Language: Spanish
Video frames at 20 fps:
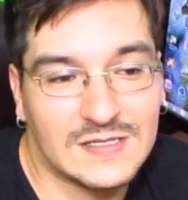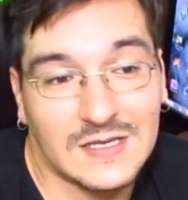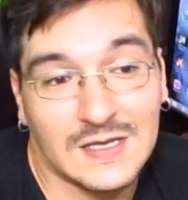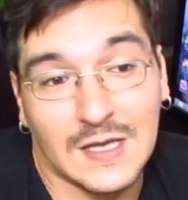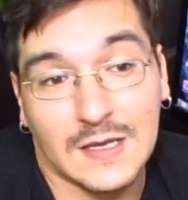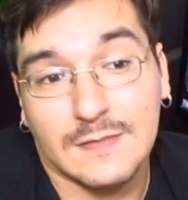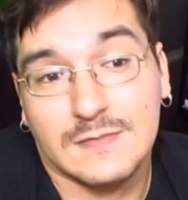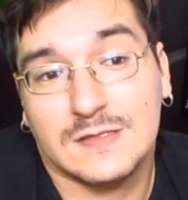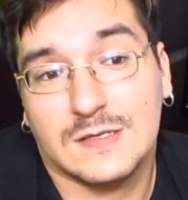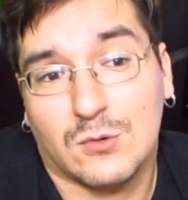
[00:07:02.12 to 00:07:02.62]
así
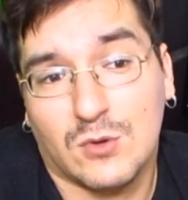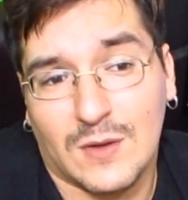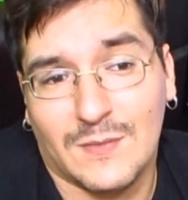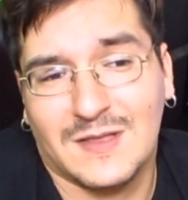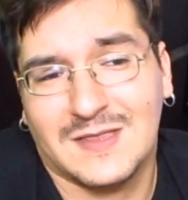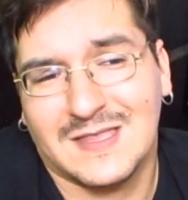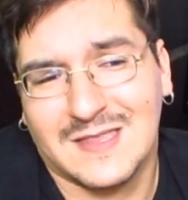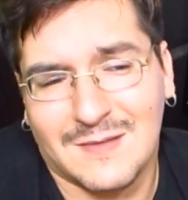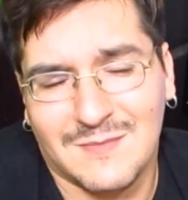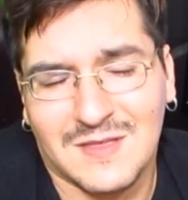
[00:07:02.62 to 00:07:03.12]
que
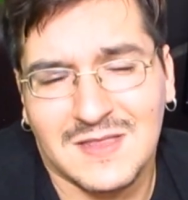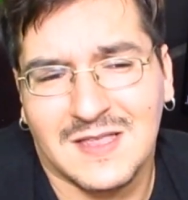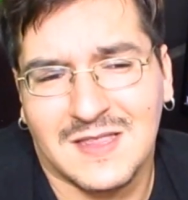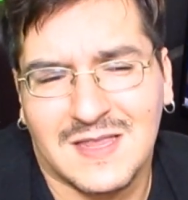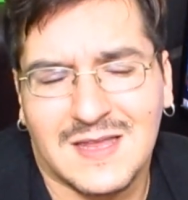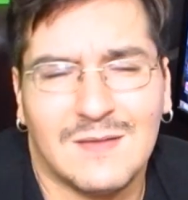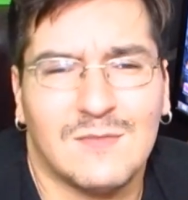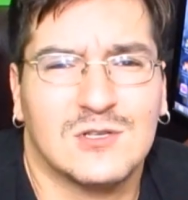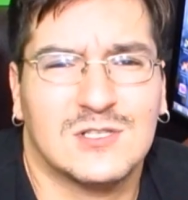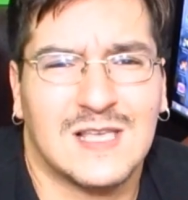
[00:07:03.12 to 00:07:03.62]
seguramente también
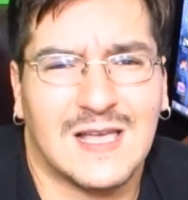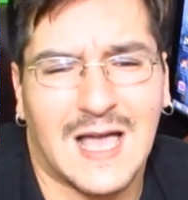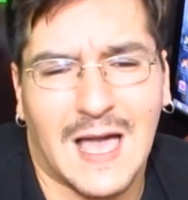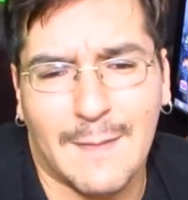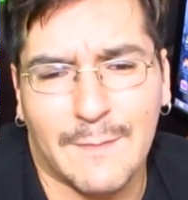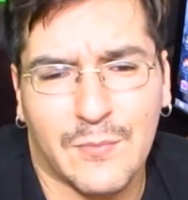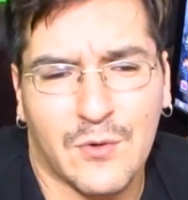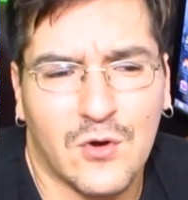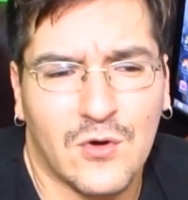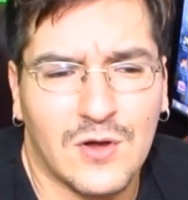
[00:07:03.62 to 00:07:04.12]
tendremos a
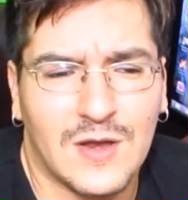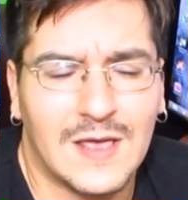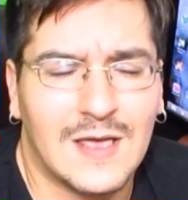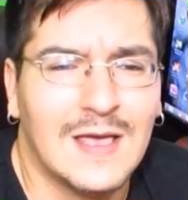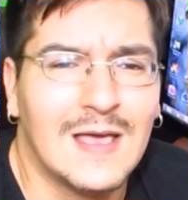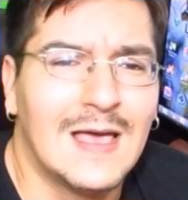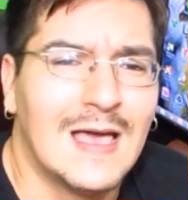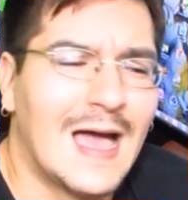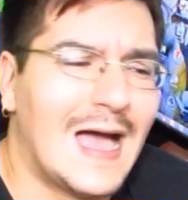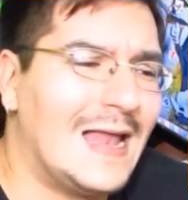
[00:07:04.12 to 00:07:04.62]

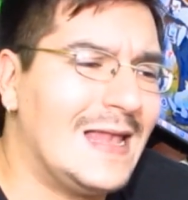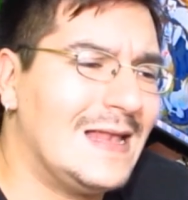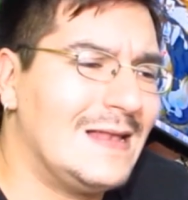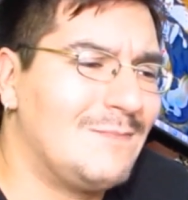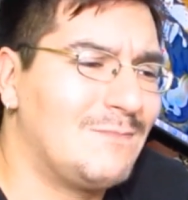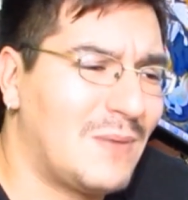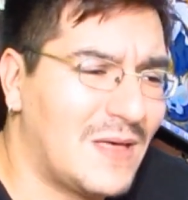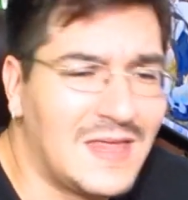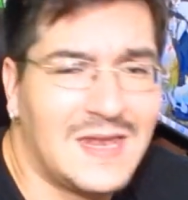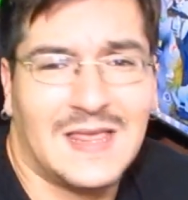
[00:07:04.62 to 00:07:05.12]
Capone,
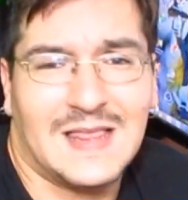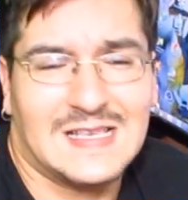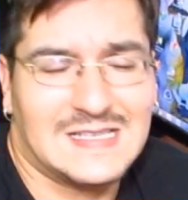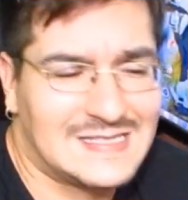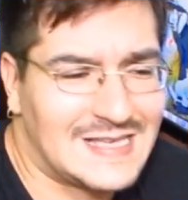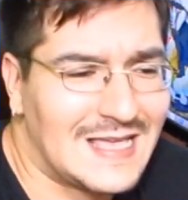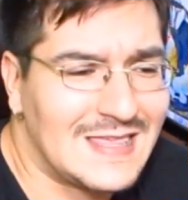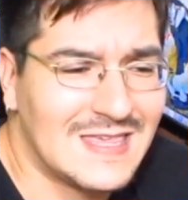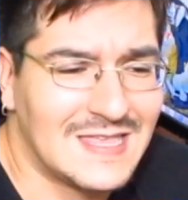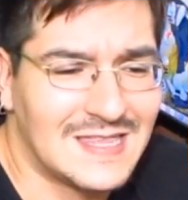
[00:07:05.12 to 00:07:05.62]
al padre de
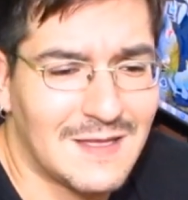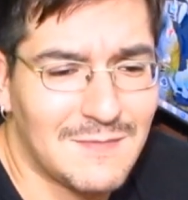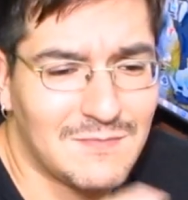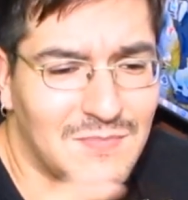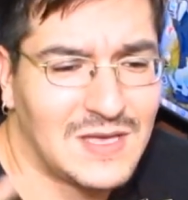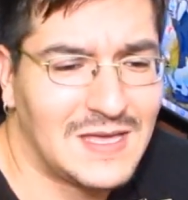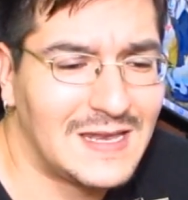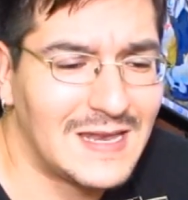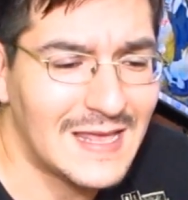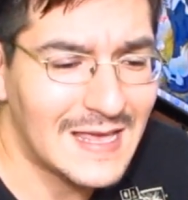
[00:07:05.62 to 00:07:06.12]
Sanji
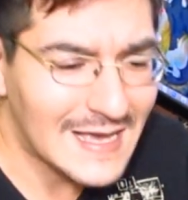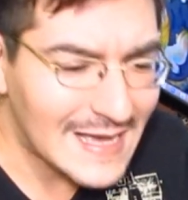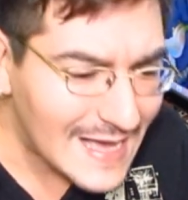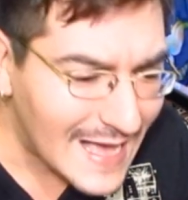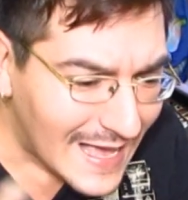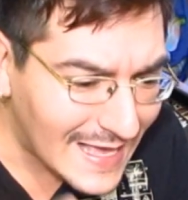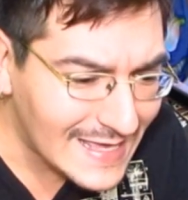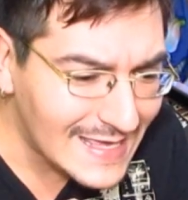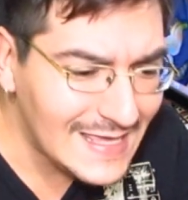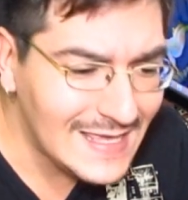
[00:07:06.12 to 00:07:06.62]
también,
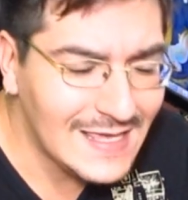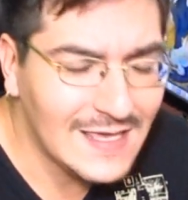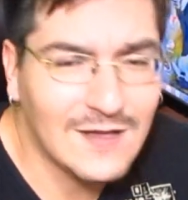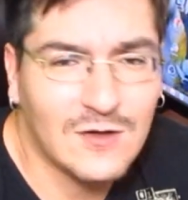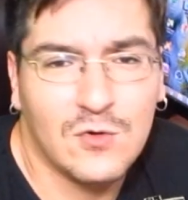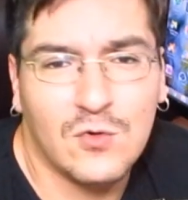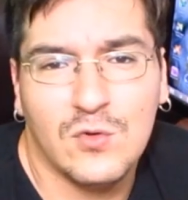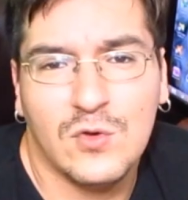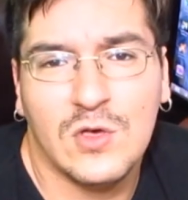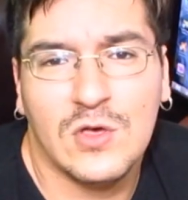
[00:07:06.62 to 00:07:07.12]
ahí
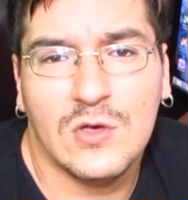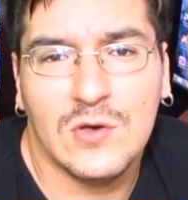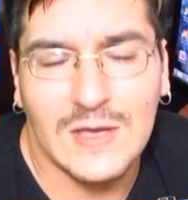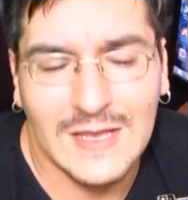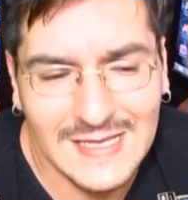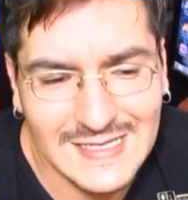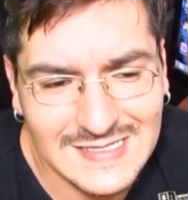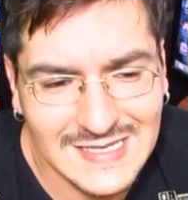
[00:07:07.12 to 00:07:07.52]
incluido en